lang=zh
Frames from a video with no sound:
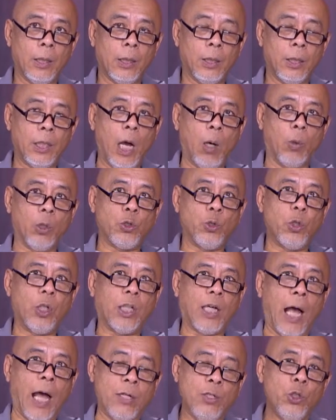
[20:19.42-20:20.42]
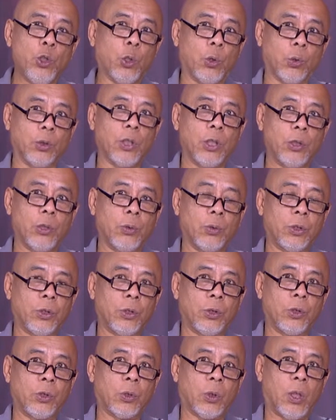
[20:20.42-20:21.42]
让我最感触的就
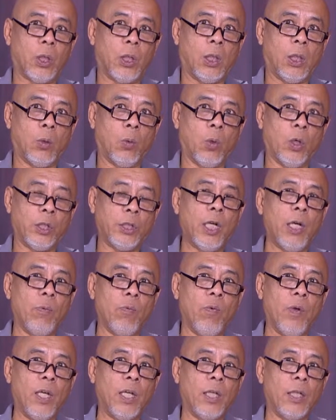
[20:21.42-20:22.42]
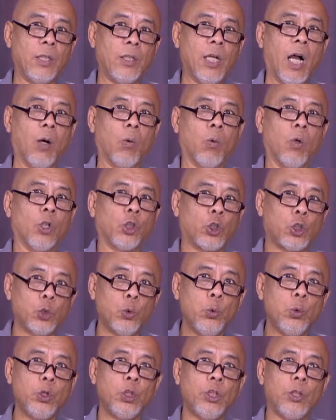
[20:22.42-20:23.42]
是说，我认为让我
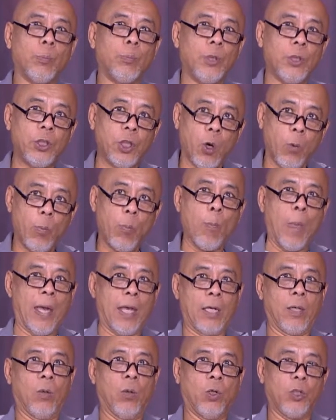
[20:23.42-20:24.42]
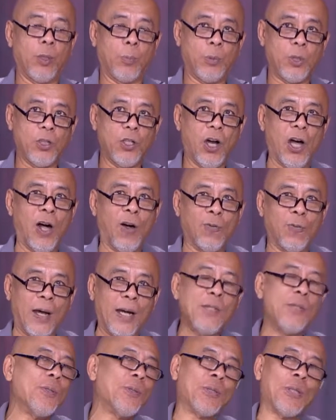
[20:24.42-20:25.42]
舒适、比较美或者比较好，反
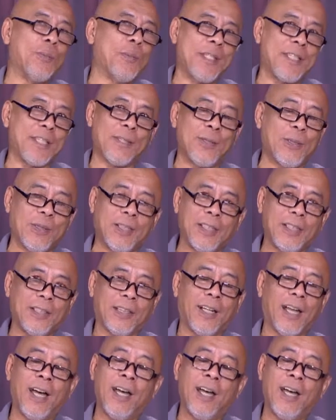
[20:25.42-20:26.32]
正你用什么词都可以了。